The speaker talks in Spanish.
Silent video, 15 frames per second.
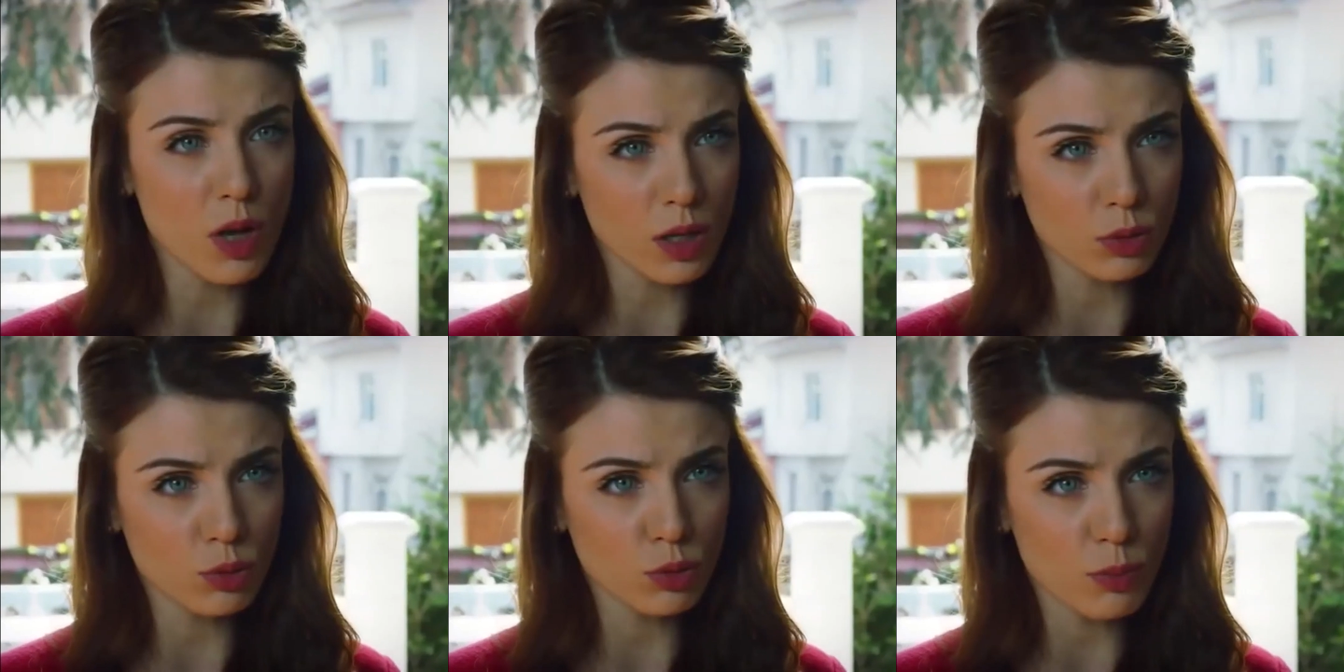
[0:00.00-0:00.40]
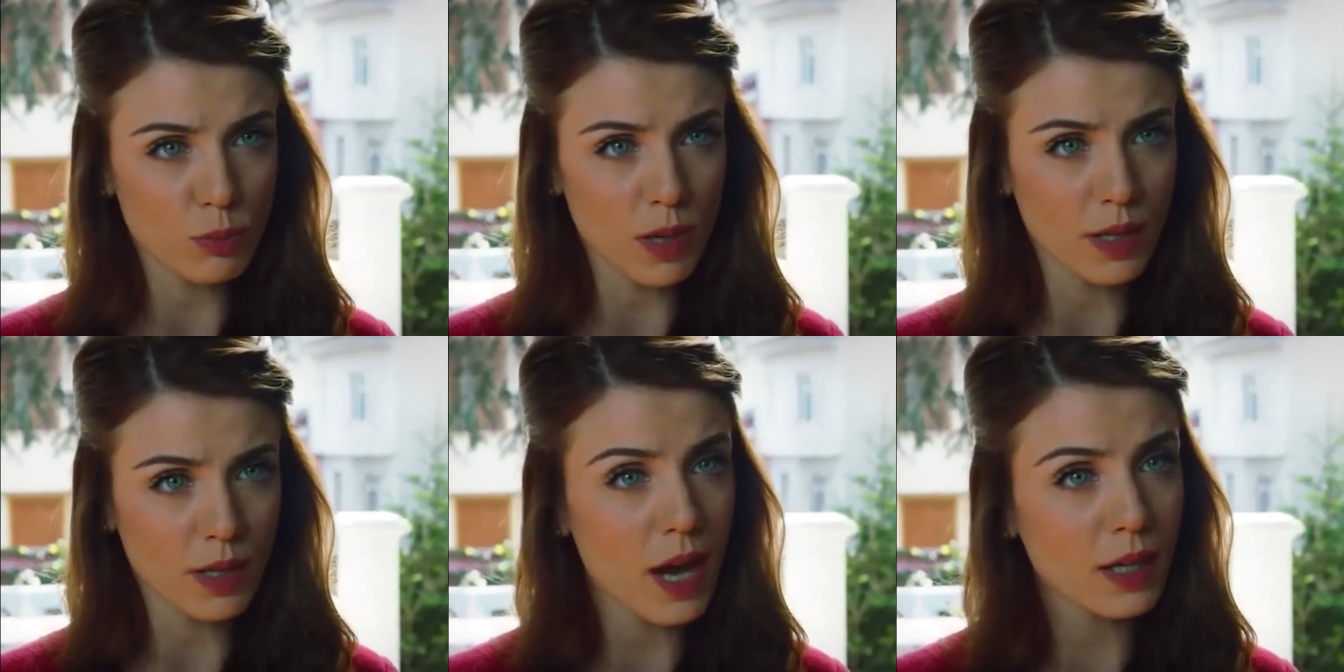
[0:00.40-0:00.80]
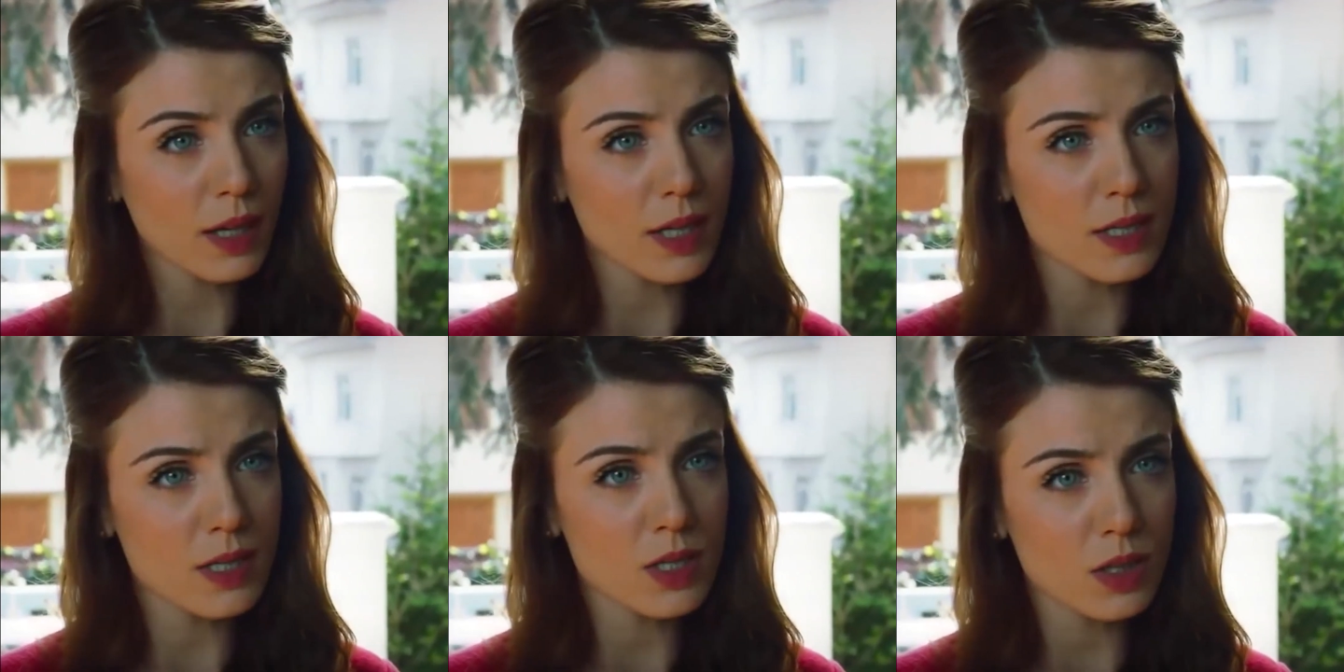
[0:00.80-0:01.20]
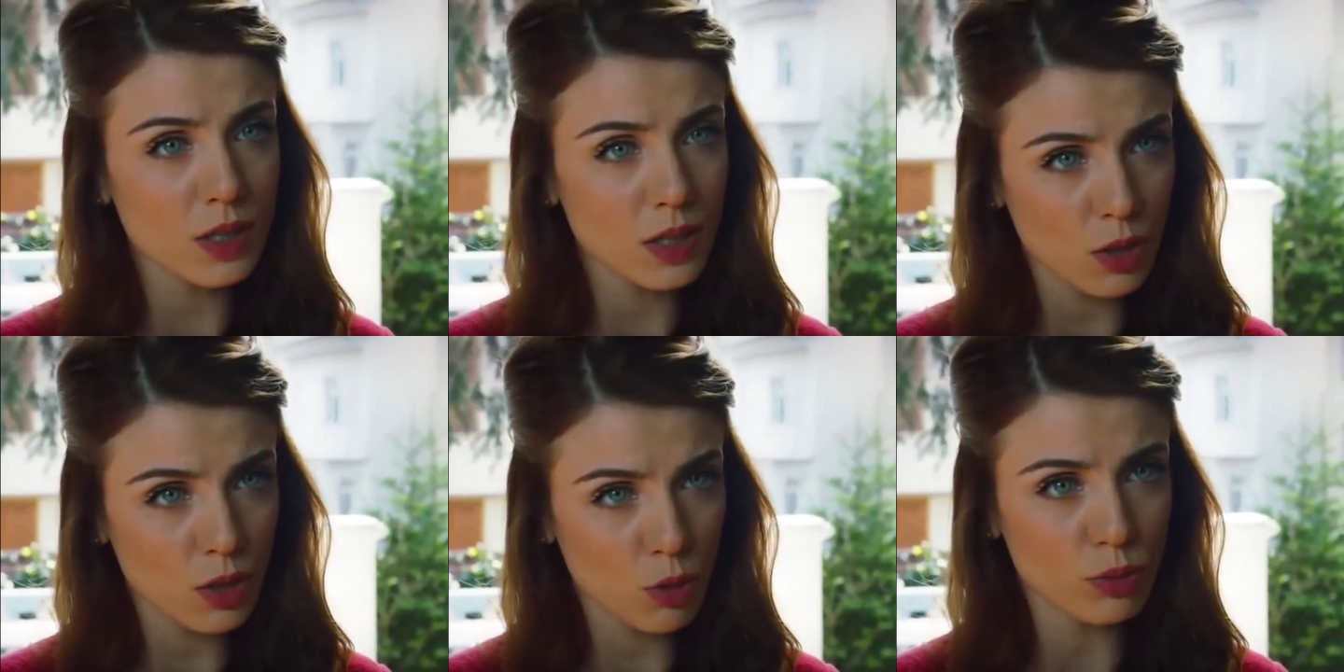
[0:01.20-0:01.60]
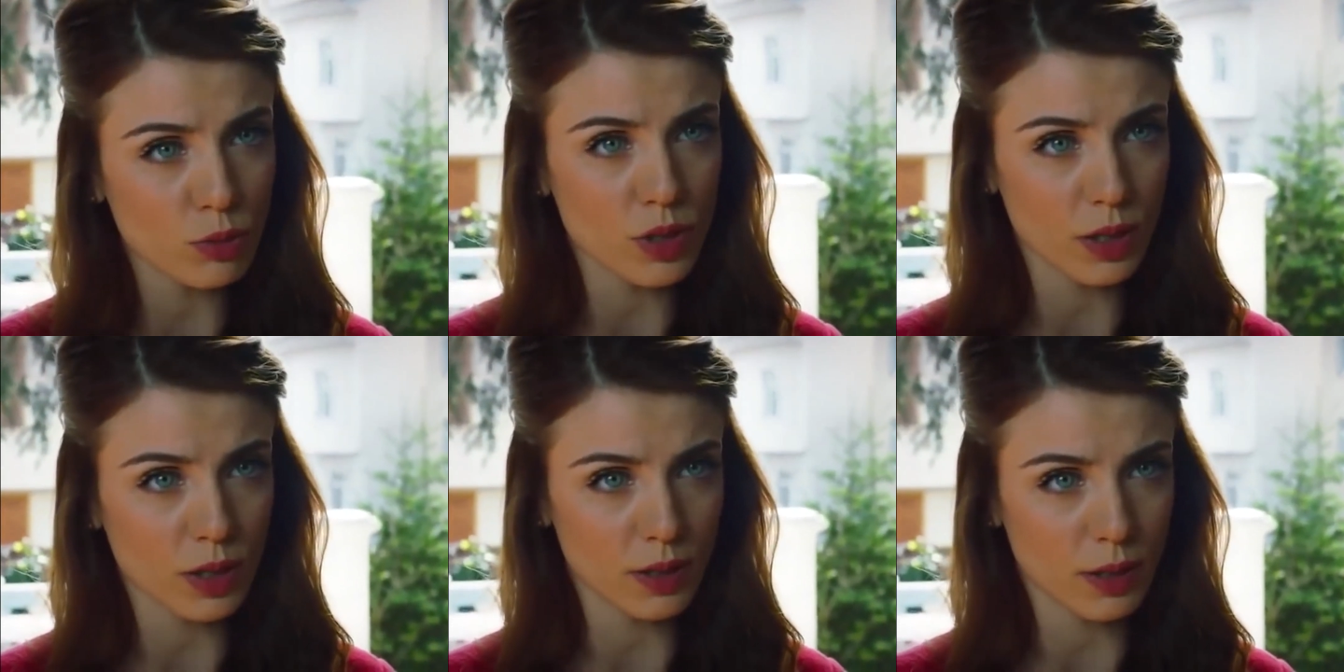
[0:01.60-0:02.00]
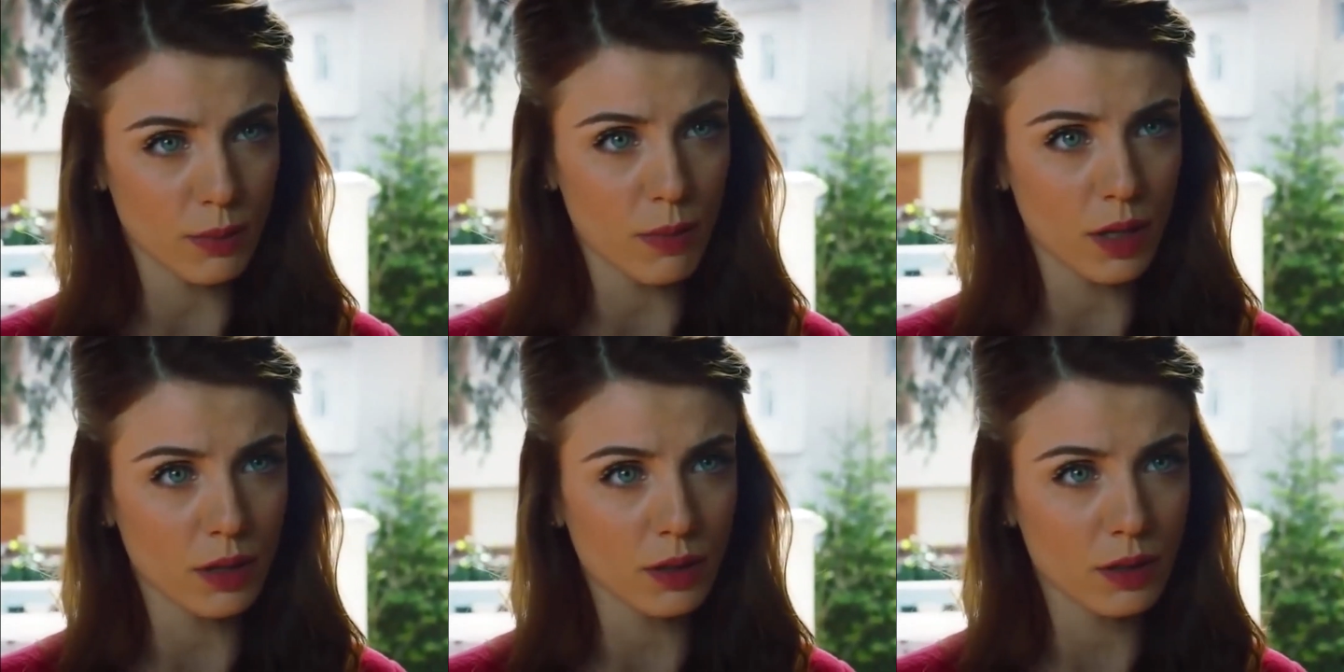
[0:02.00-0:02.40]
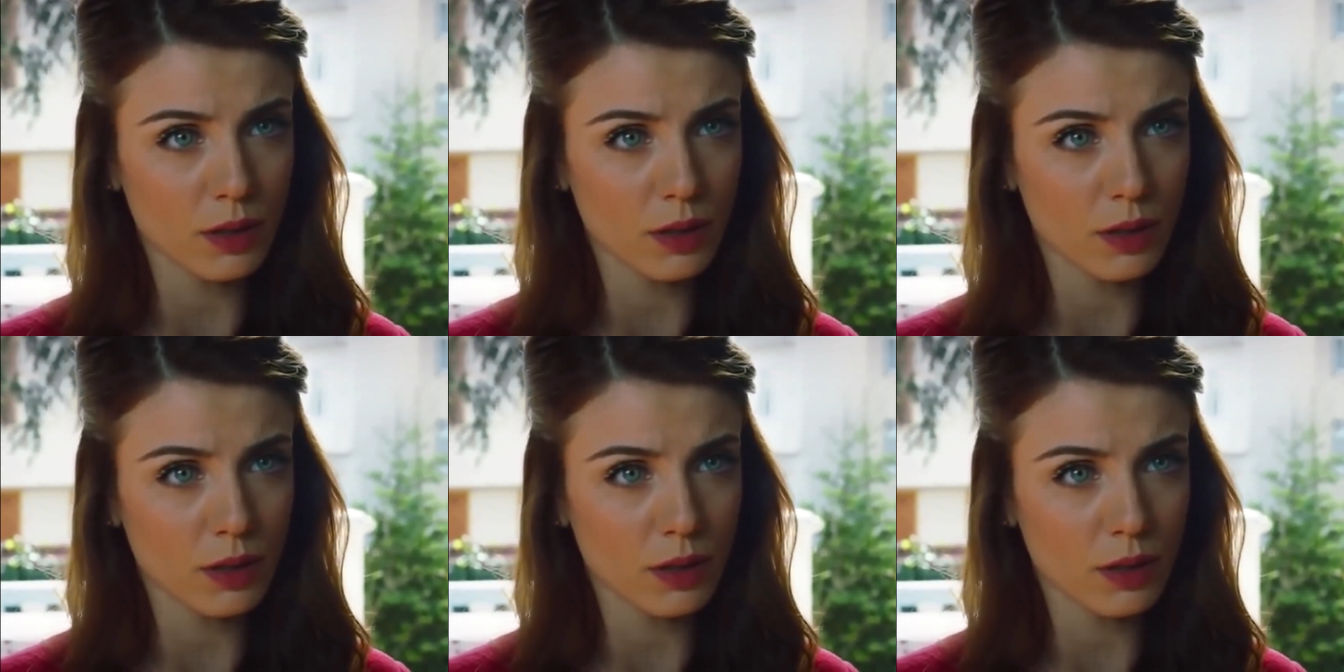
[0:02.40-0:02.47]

alejada de ella será lo mejor para todos, Neriman.